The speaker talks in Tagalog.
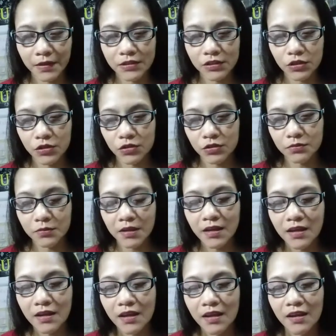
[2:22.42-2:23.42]
excuse me,
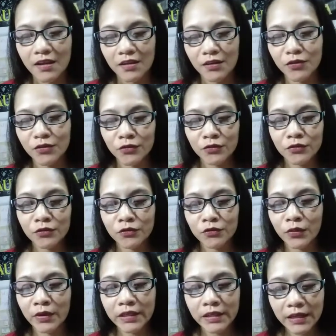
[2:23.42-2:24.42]
yung
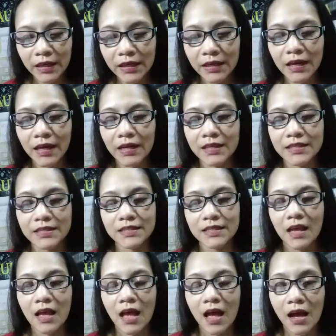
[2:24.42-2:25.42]
1 real guys,
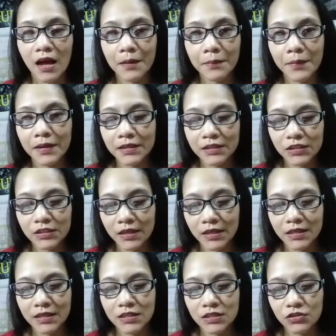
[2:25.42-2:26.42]
ang kapalit niya
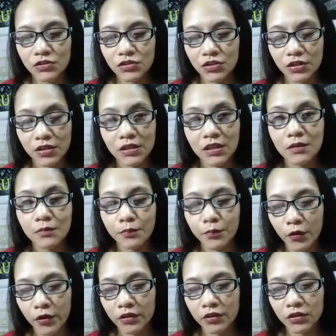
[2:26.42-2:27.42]
is
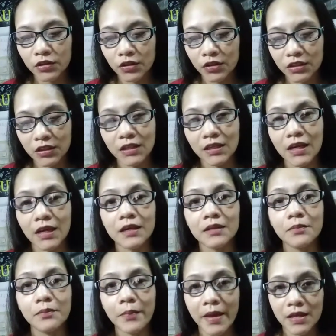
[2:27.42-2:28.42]
13.39
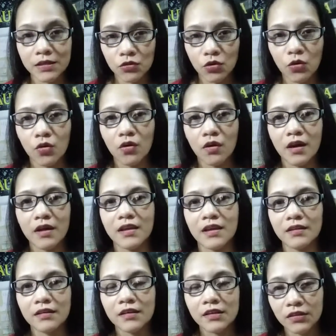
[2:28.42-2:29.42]
peso.
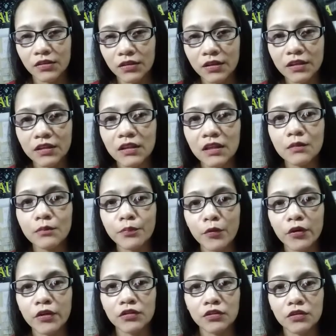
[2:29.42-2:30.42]
Ayan,
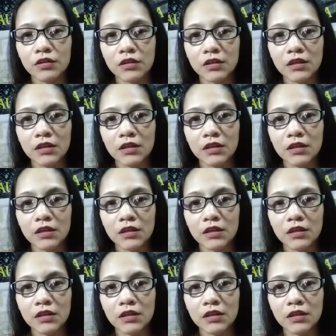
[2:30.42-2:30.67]
13.39